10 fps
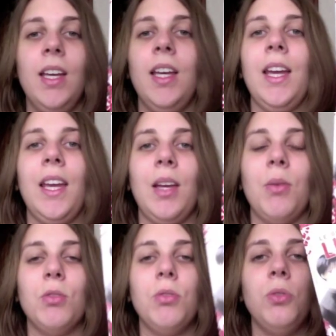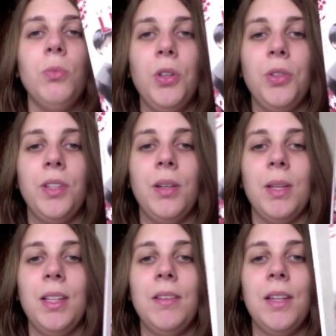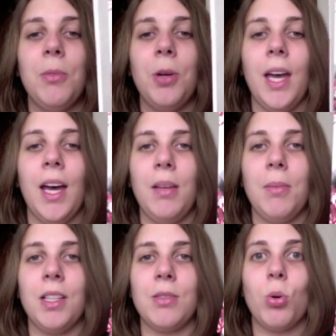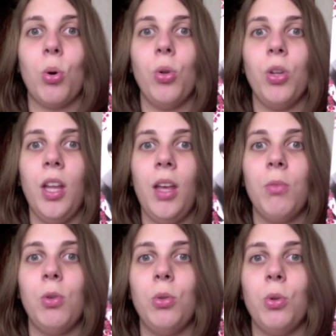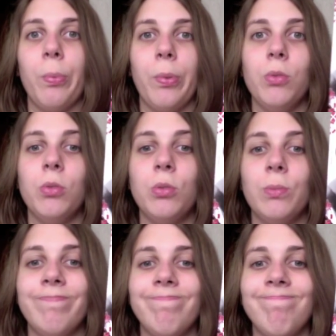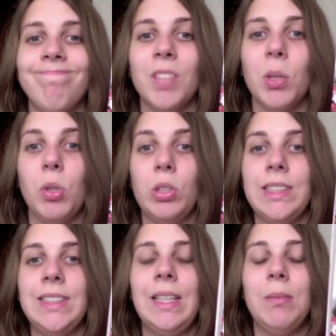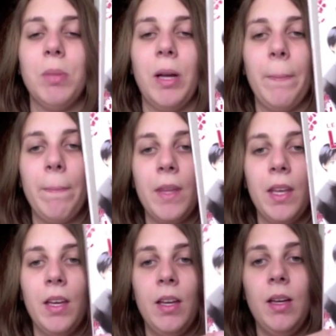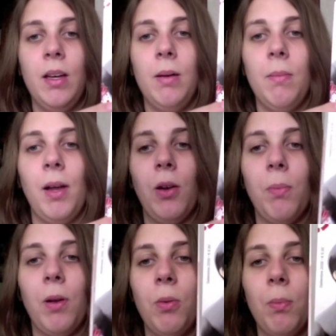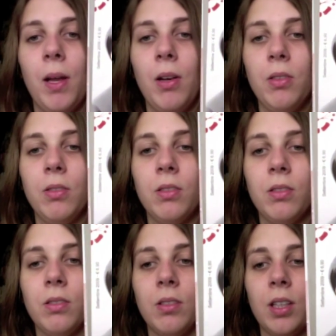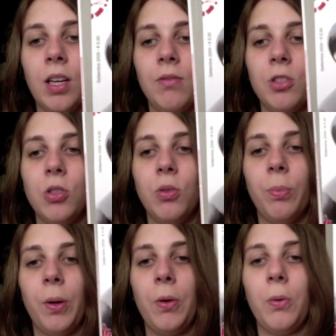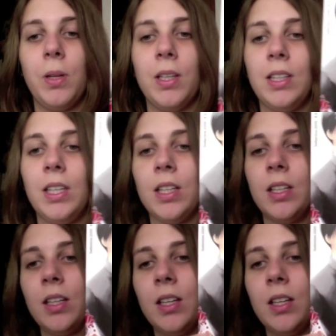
e in questo numero finalmente vediamo che Arima nasconde molto più di quello che sembra. Bello, bello, bello. Ok, vicino un po' la copertina.